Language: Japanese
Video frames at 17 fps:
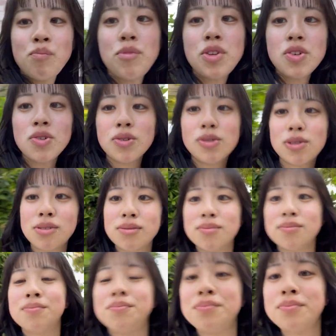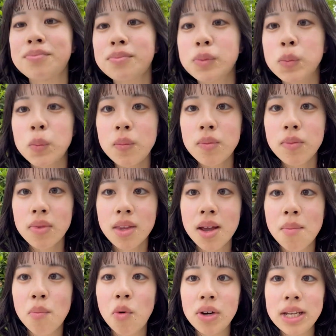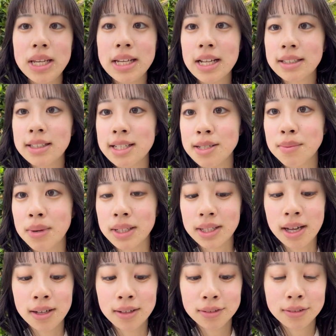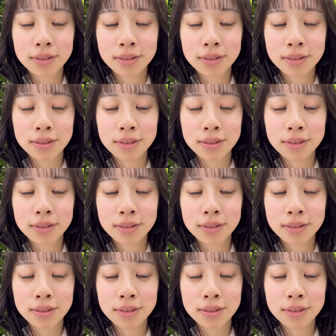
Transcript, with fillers: ピュー森になってしまった